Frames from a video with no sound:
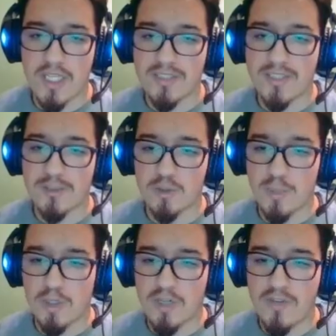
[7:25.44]
sus
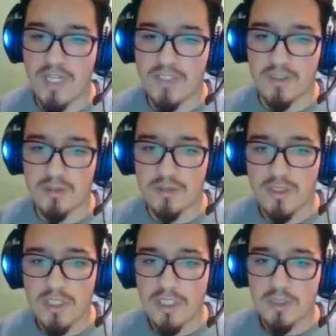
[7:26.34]
mejores bailes, chicos.
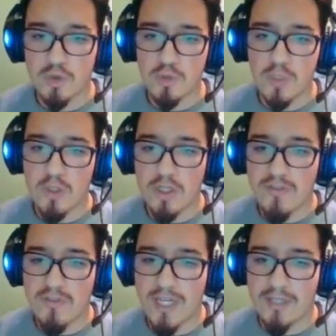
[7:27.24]
Sus mejores
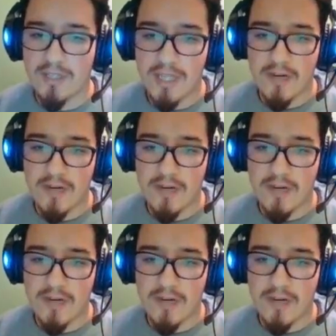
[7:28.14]
bailes. A ver quién,